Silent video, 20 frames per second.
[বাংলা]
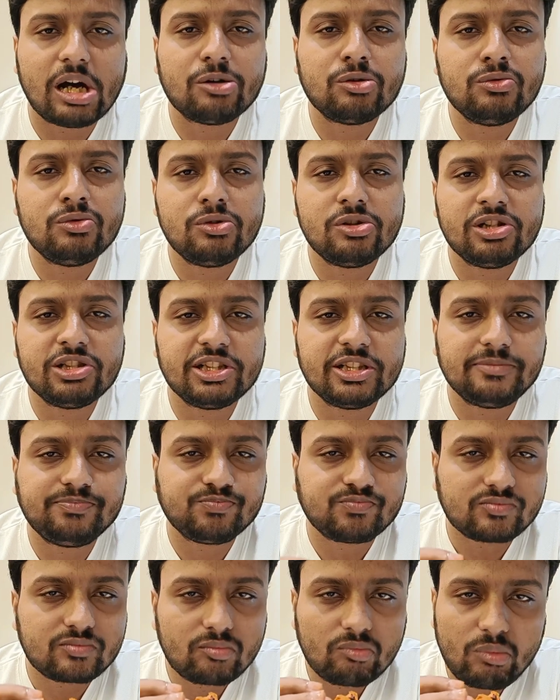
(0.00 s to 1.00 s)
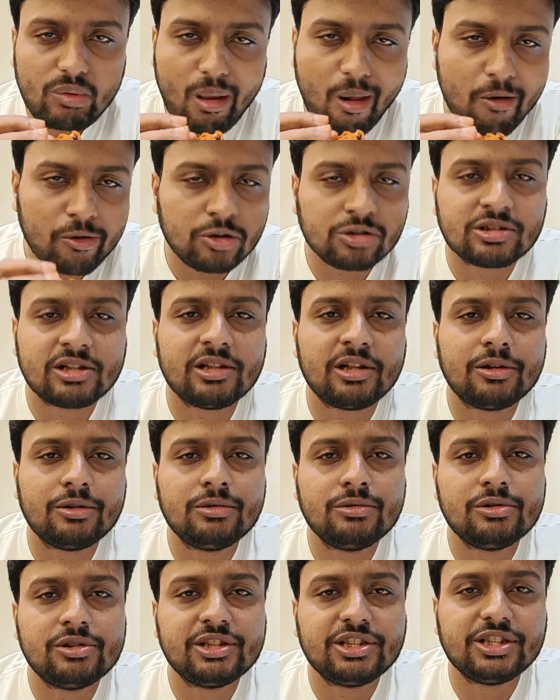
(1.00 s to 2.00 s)
দারুণ রয়েছে
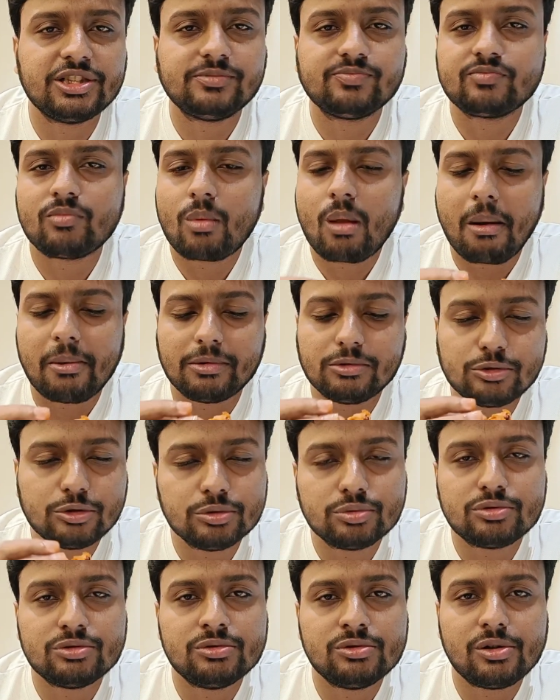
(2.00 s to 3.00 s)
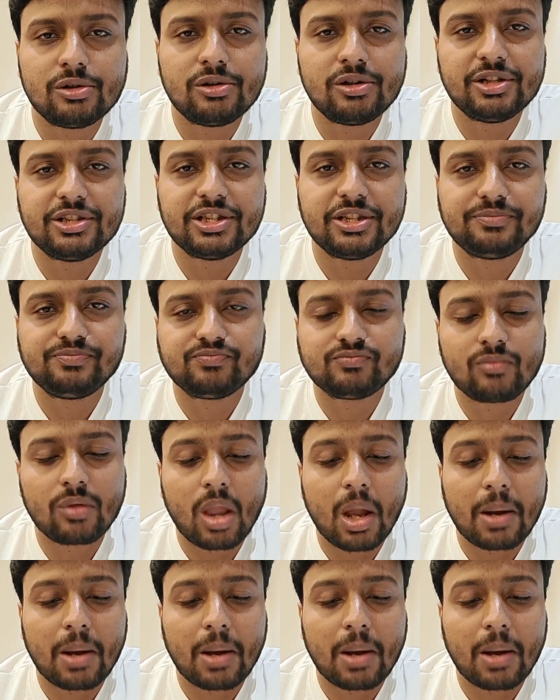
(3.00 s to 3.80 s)
অসাধারণ রয়েছে খুব সুন্দর রয়েছে